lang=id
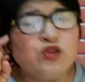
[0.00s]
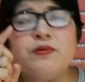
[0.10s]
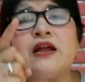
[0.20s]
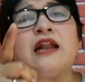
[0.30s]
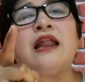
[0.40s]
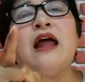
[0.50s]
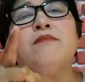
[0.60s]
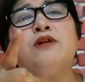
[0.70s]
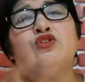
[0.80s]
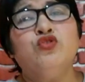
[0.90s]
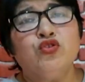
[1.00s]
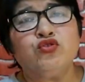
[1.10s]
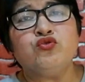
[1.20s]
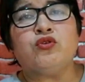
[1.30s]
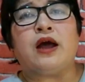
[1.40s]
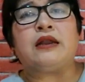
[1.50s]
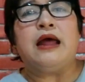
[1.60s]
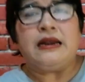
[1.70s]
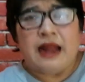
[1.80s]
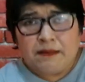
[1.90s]
itu berkenan menurut Tuhan
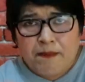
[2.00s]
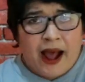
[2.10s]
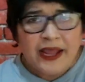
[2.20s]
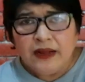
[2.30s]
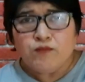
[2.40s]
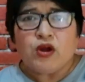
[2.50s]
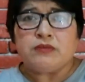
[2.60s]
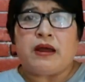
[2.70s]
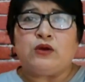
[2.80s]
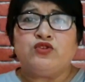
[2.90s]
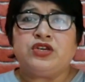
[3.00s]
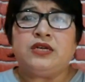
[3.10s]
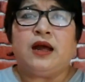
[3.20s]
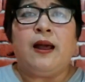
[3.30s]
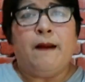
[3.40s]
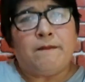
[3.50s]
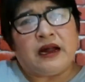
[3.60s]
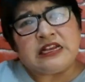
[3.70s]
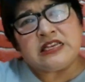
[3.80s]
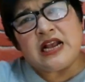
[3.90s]
dan baik buat manusia,
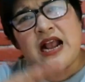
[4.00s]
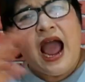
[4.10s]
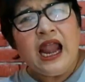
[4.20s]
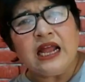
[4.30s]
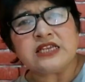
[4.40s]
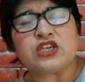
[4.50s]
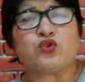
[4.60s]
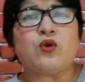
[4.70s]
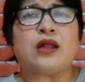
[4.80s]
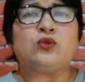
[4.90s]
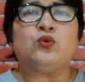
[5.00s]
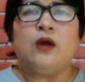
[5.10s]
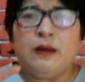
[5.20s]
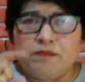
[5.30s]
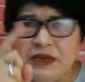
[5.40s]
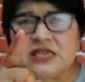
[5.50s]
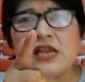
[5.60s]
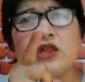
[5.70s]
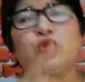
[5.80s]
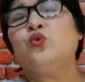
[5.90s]
maka segala sesuatu
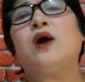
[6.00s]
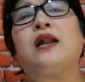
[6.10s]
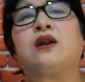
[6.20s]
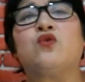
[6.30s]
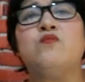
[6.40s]
bisa Tuhan